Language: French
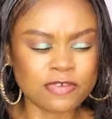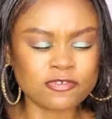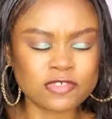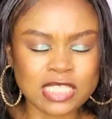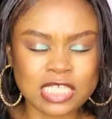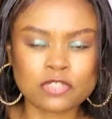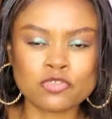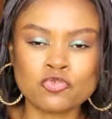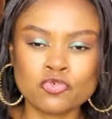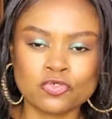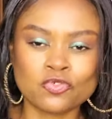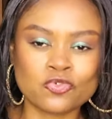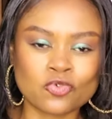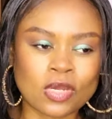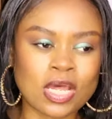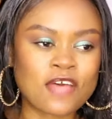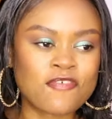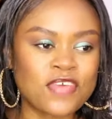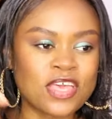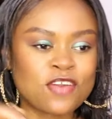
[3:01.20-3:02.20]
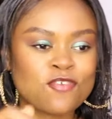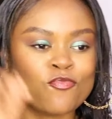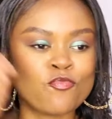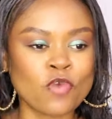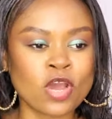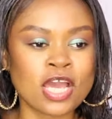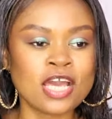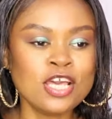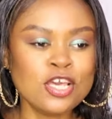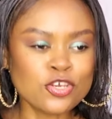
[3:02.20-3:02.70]
mais vous êtes toujours avec
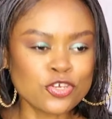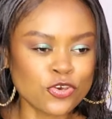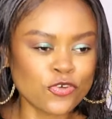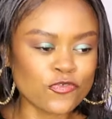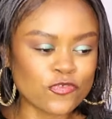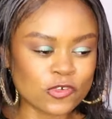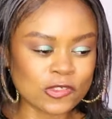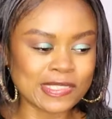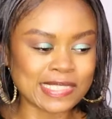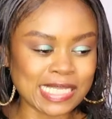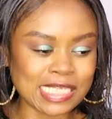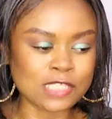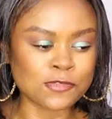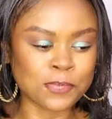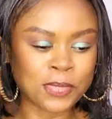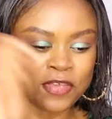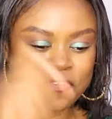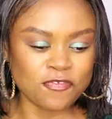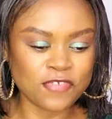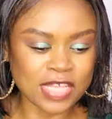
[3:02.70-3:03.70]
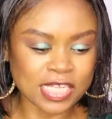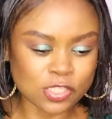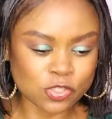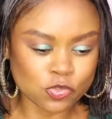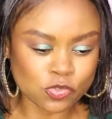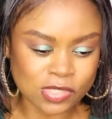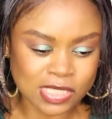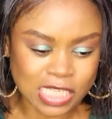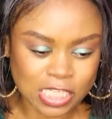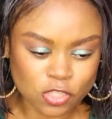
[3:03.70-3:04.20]
moi. Que vos esprits viennent
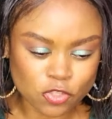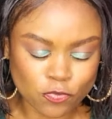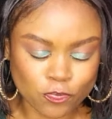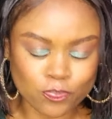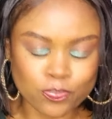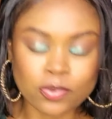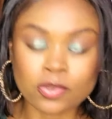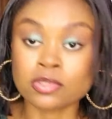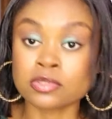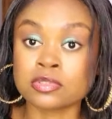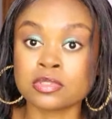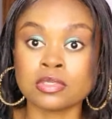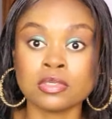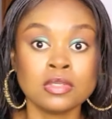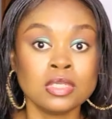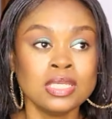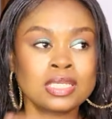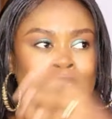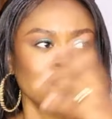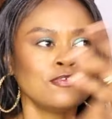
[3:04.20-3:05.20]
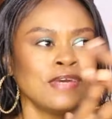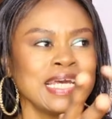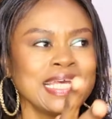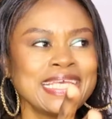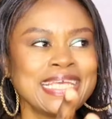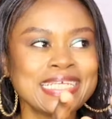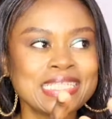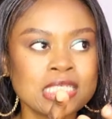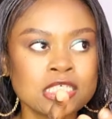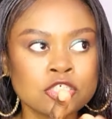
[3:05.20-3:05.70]
sur cette plante
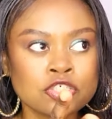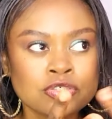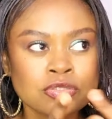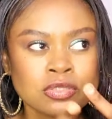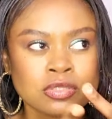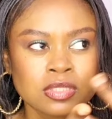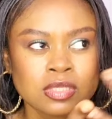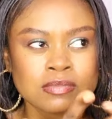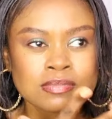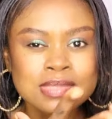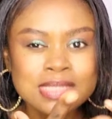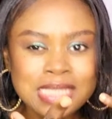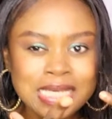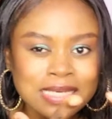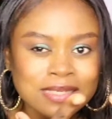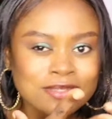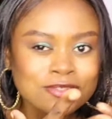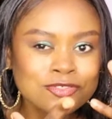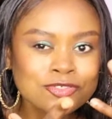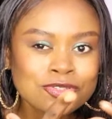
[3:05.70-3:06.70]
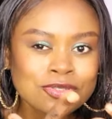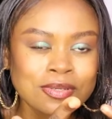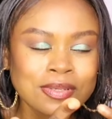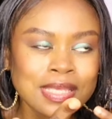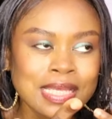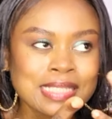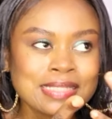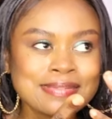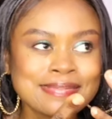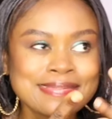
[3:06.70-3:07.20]
il y a des choses comme ça, quand tu
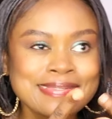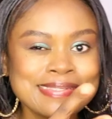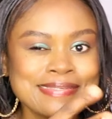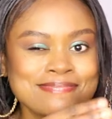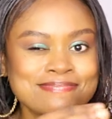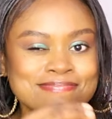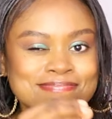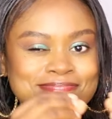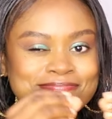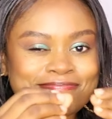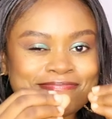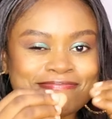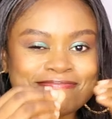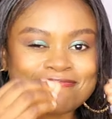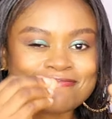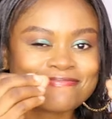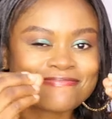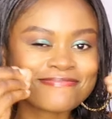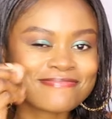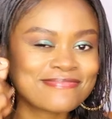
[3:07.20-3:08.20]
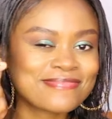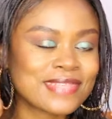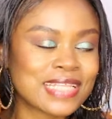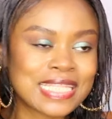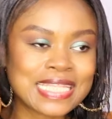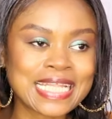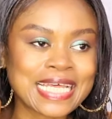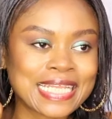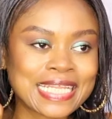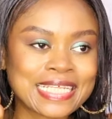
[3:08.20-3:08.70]
regardes, tu te dis, hum,
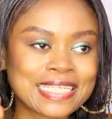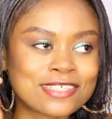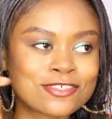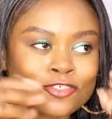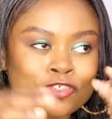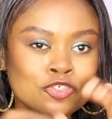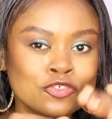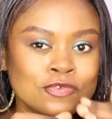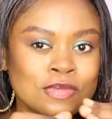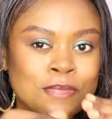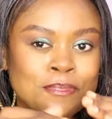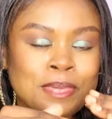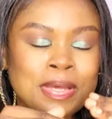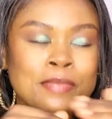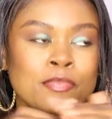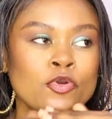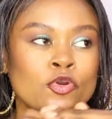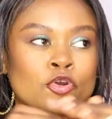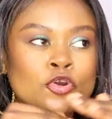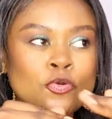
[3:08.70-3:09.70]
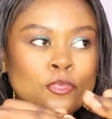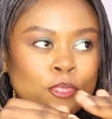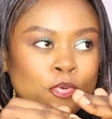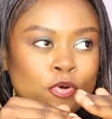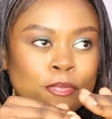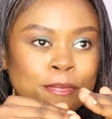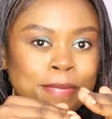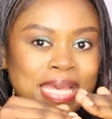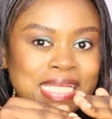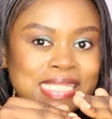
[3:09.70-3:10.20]
non, non, non, je vais pas me
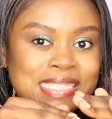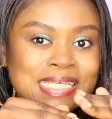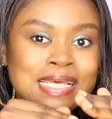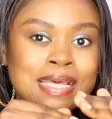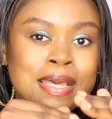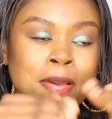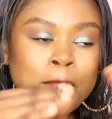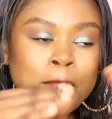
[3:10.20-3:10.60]
compromettre